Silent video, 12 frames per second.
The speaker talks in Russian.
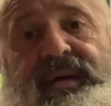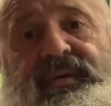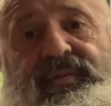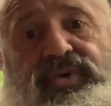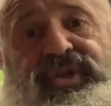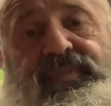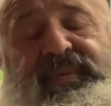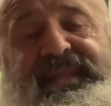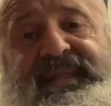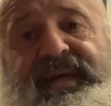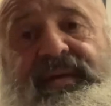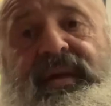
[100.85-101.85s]
Можете
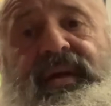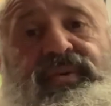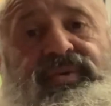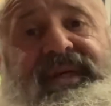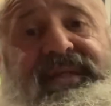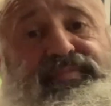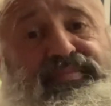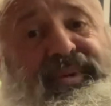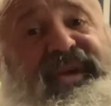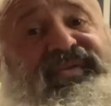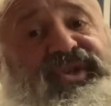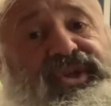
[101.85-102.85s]
представить, у нас
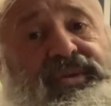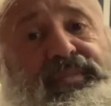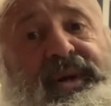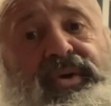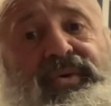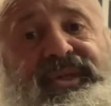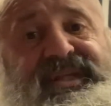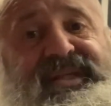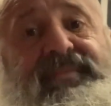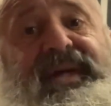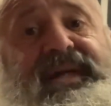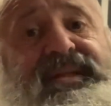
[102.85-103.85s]
превышен порог на
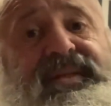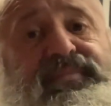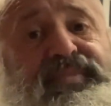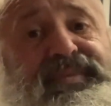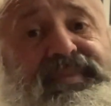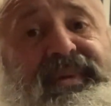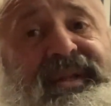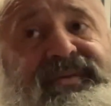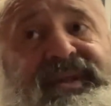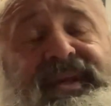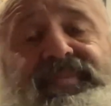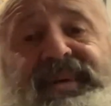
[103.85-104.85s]

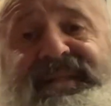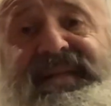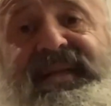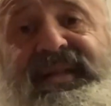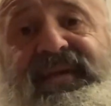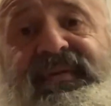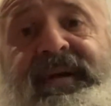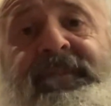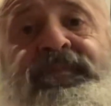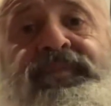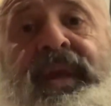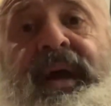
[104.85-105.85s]
17,5%,
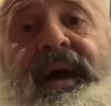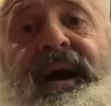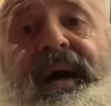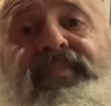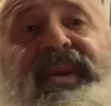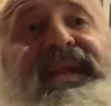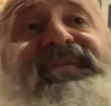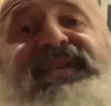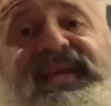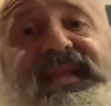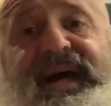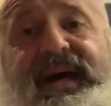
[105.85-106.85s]
а
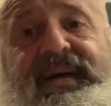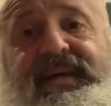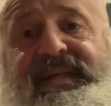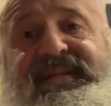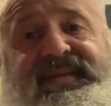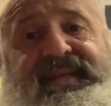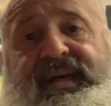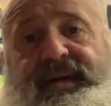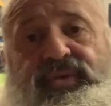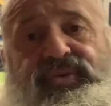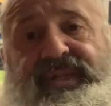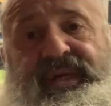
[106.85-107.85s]
половина из всех
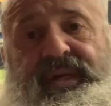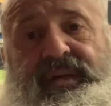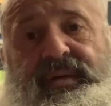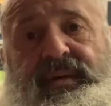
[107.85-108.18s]
людей